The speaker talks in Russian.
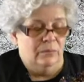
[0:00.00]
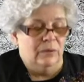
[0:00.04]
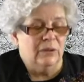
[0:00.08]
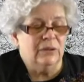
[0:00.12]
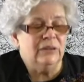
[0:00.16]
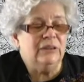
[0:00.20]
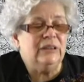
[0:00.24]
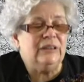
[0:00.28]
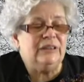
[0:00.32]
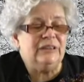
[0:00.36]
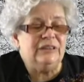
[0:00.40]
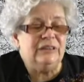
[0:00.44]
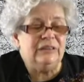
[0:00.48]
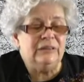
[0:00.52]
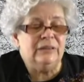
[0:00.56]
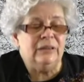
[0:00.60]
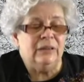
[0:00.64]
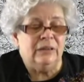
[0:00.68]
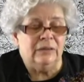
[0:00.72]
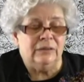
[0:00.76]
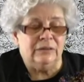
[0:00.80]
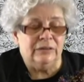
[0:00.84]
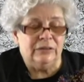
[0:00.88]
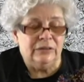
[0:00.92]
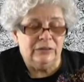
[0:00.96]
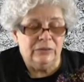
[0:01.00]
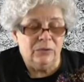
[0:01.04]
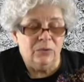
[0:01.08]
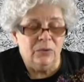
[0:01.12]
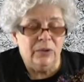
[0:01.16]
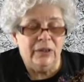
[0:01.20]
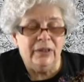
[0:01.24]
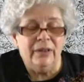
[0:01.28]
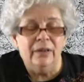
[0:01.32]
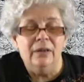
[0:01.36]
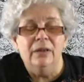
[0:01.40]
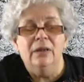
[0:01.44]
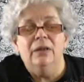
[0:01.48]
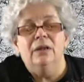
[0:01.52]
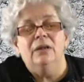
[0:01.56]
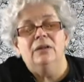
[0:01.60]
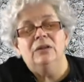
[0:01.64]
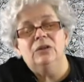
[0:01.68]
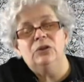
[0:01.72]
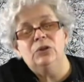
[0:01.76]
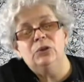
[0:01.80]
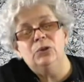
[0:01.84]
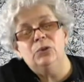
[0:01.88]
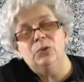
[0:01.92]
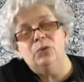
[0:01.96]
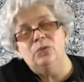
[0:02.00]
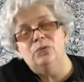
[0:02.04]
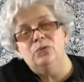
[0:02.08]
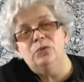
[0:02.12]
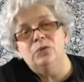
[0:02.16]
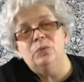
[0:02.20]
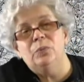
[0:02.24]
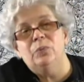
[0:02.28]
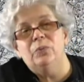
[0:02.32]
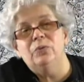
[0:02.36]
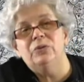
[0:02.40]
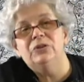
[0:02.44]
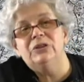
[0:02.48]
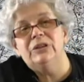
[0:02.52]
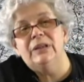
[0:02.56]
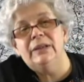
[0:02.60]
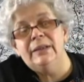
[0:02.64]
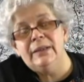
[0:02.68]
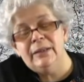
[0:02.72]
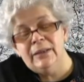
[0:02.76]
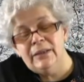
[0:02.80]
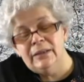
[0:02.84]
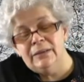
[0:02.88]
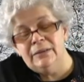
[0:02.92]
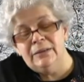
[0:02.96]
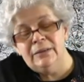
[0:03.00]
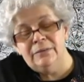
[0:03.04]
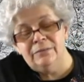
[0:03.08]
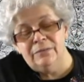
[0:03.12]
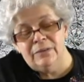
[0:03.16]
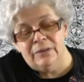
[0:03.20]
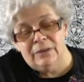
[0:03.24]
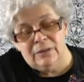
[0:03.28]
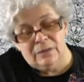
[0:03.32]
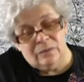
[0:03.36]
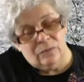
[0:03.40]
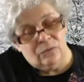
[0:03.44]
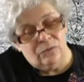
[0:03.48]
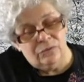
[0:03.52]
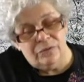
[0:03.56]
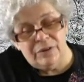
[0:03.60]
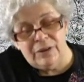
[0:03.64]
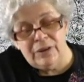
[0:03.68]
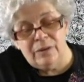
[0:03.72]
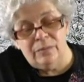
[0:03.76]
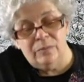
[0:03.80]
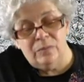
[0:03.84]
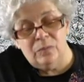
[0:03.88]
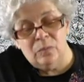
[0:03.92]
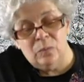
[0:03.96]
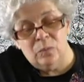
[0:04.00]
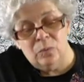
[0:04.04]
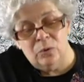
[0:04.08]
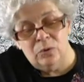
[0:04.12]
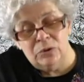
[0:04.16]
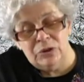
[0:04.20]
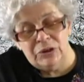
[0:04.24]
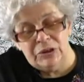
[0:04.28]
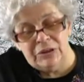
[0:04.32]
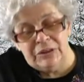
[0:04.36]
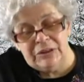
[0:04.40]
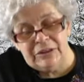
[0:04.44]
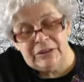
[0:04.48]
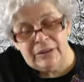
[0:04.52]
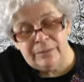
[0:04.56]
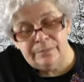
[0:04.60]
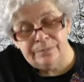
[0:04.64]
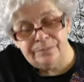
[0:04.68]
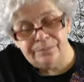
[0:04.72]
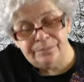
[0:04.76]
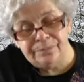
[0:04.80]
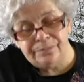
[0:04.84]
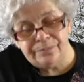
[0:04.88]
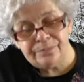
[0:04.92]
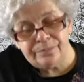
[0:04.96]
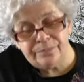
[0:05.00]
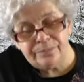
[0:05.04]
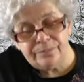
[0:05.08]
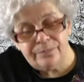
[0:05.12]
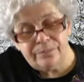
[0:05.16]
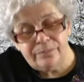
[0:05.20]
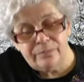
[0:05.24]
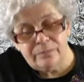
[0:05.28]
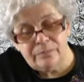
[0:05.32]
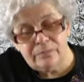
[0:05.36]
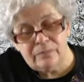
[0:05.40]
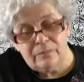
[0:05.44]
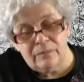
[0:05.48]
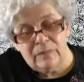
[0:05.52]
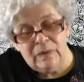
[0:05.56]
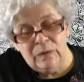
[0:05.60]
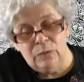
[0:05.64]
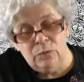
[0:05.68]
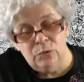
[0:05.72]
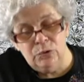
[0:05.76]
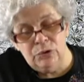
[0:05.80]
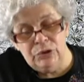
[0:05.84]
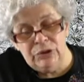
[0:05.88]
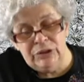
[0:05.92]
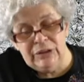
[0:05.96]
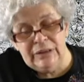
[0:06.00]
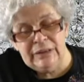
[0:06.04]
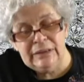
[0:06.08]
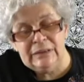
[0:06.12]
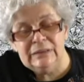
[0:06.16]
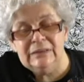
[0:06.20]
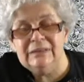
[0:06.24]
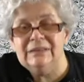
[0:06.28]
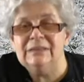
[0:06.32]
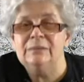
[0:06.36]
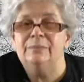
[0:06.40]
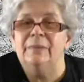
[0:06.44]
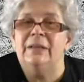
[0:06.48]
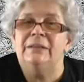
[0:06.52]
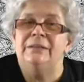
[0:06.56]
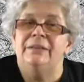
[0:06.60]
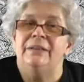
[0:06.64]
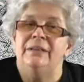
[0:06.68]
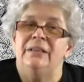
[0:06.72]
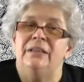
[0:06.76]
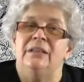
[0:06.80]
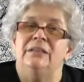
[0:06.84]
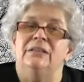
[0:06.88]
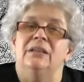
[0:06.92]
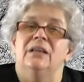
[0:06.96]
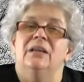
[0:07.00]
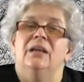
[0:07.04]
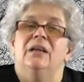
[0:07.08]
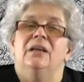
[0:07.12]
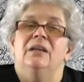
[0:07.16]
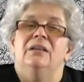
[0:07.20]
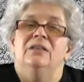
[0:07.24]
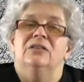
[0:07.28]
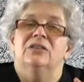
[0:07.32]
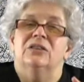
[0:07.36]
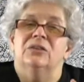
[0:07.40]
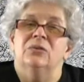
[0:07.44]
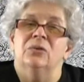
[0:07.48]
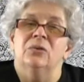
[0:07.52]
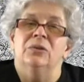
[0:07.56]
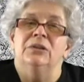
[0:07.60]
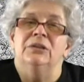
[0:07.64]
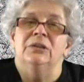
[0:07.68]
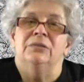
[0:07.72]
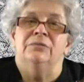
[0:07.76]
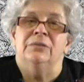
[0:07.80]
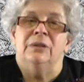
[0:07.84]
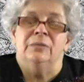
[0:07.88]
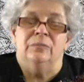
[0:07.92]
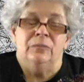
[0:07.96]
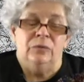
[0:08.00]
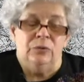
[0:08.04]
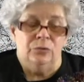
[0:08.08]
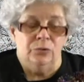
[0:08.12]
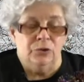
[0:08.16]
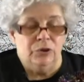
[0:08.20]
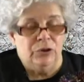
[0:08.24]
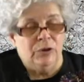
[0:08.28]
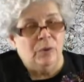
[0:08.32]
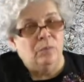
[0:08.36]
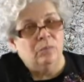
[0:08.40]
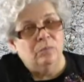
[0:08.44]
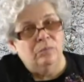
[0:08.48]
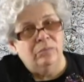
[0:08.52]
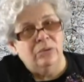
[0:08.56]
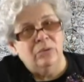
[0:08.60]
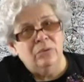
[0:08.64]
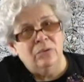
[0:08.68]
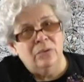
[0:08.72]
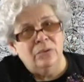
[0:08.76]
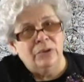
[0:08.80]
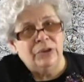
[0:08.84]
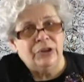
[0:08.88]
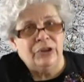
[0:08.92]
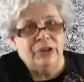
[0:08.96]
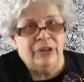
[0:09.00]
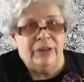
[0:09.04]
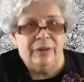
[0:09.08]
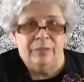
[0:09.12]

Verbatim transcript: кристаллы соли, то вот после этого вы можете уже смотреть, сколько вам нужно, больше,